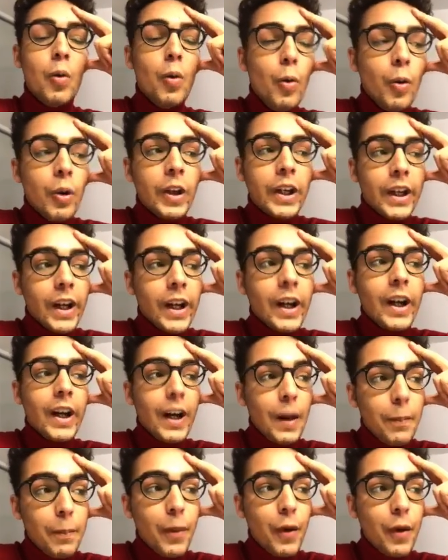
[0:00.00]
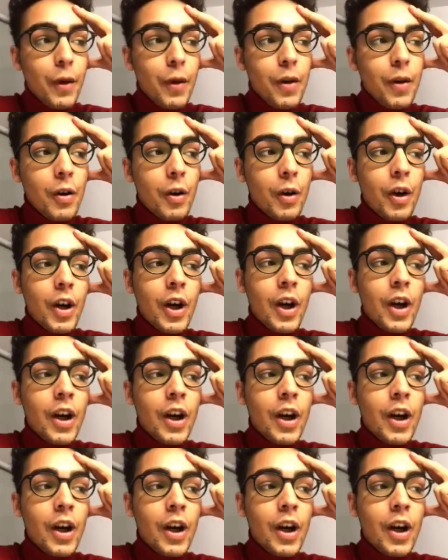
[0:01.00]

aucun rapport,